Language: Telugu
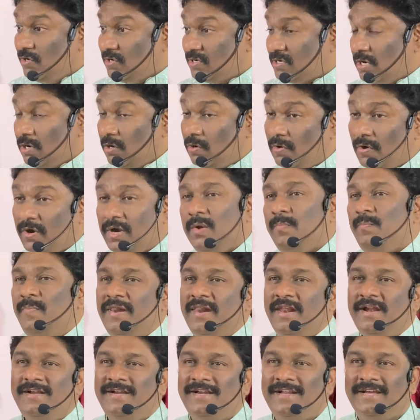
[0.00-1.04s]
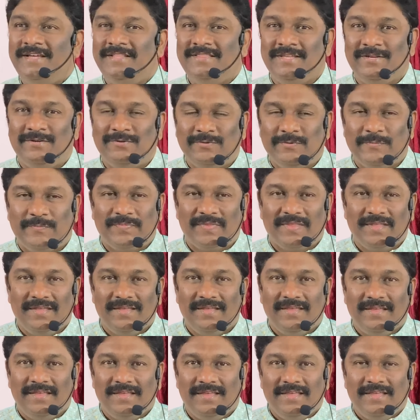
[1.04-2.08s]
యొక్క అంట ఇతను
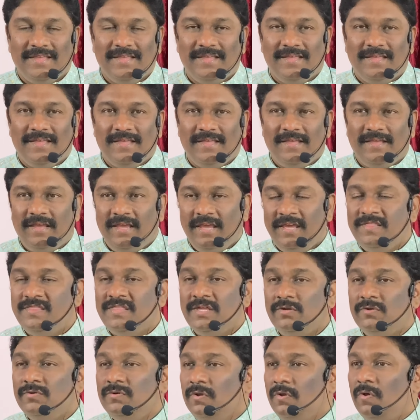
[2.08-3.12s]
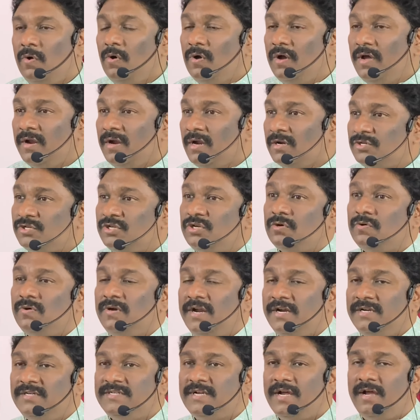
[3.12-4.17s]
ఇతను లోక
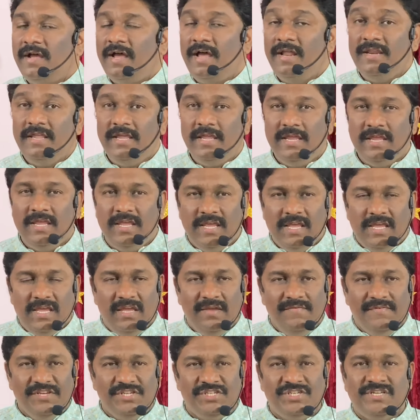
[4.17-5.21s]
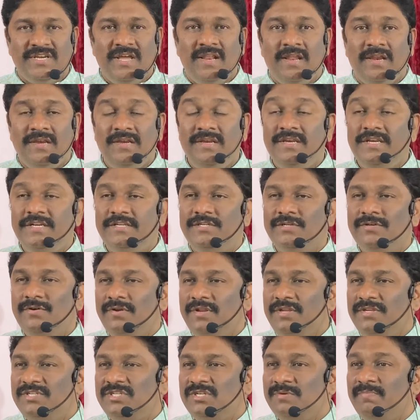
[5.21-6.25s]
అంట అని ఈ విషయాలన్నిటి
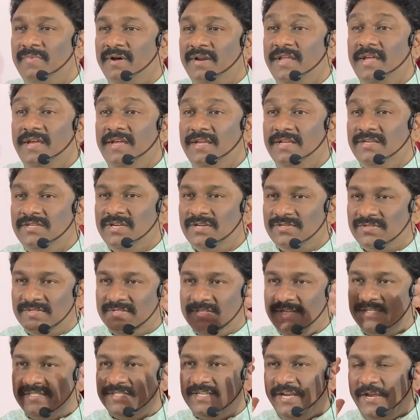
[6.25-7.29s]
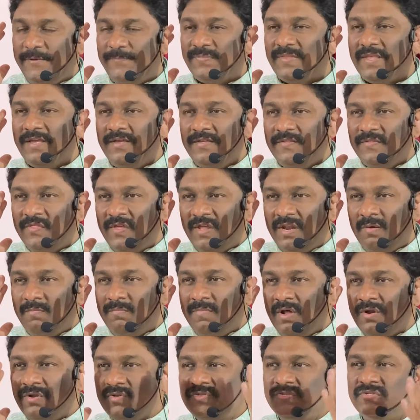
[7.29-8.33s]
గురించి మరియ ఏం చేస్తుందంటే తన
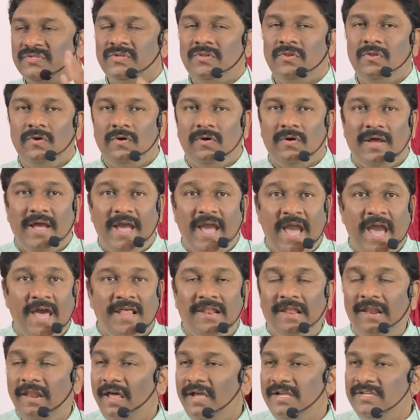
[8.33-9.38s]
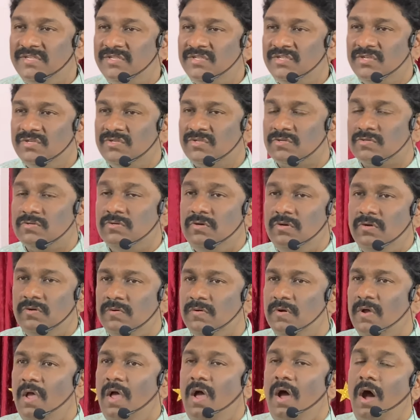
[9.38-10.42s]
మనస్సులో అనలైజ్ చేసుకుంటూ
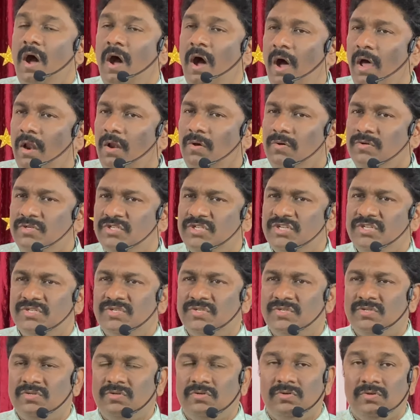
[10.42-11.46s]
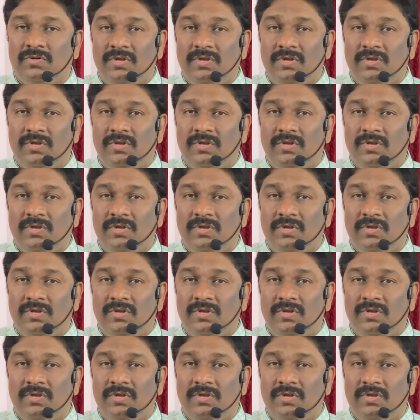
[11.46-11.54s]
ఆలోచిస్తూ